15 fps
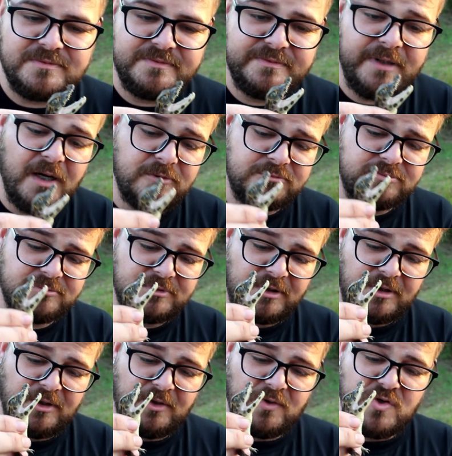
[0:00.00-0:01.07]
Não,
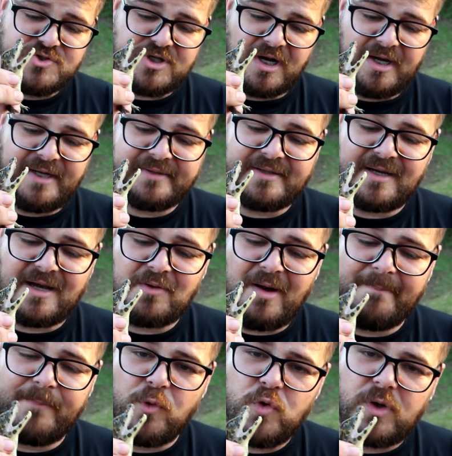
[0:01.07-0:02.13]
o jacaré ataca com a
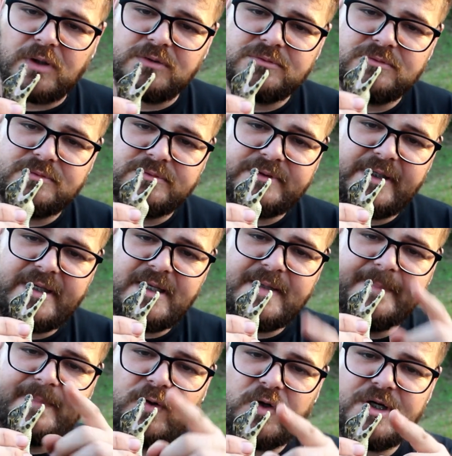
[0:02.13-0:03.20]
boca, né? Ele
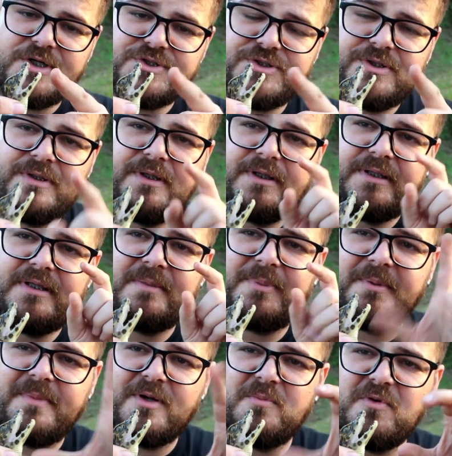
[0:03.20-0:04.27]
morde e o
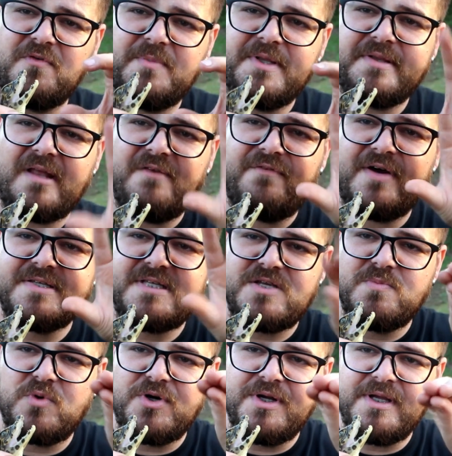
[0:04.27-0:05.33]
primeiro movimento que ele faz é de
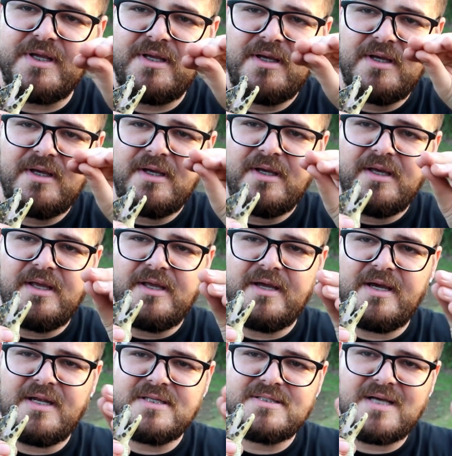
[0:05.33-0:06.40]
morder e
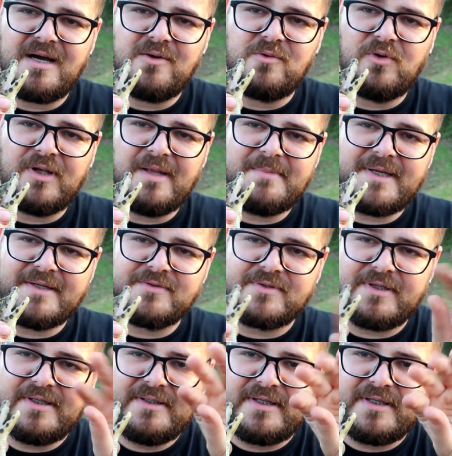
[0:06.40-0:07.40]
realizar um rolamento, né?